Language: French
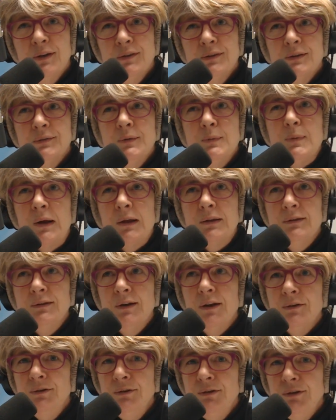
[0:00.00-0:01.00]
Ça fait partie
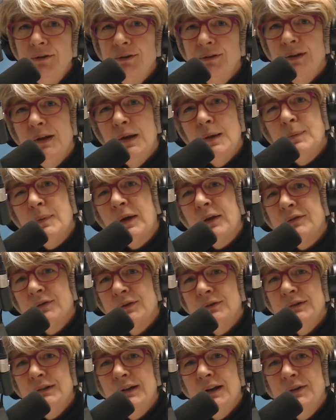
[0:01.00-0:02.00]
de la dignité de la
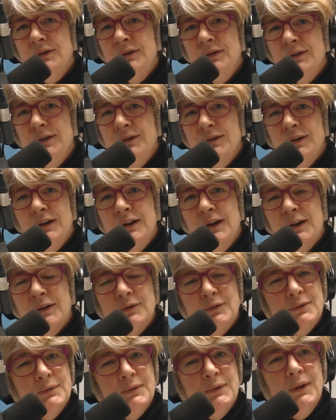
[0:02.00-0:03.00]
personne et de la dignité de
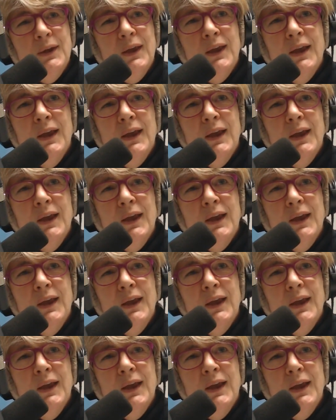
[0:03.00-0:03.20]
l'action.